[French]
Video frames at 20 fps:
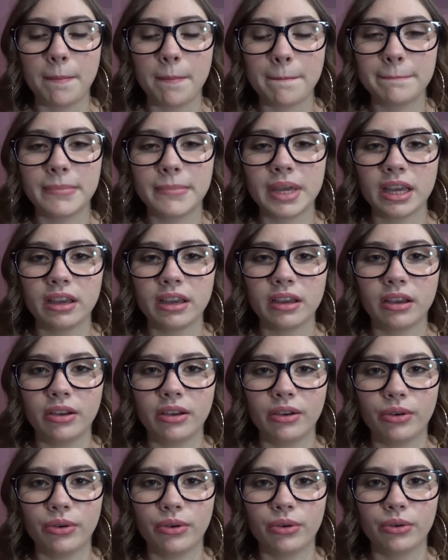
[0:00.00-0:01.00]
Mais
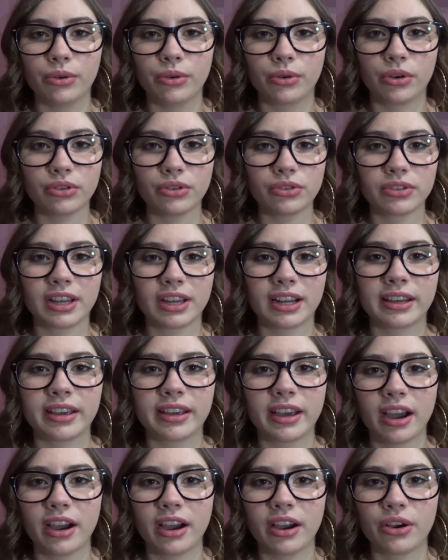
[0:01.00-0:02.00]
quand ce sera le
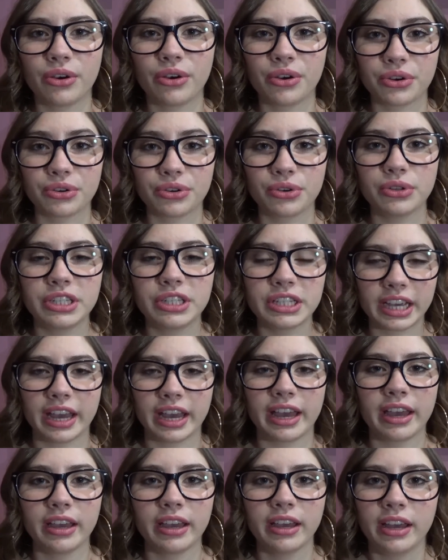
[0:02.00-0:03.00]
cas, je le
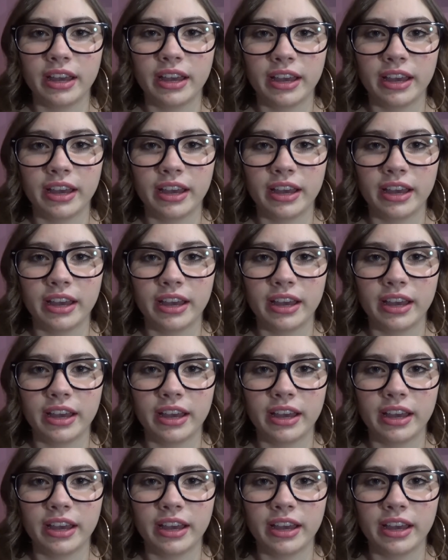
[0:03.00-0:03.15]
dirai.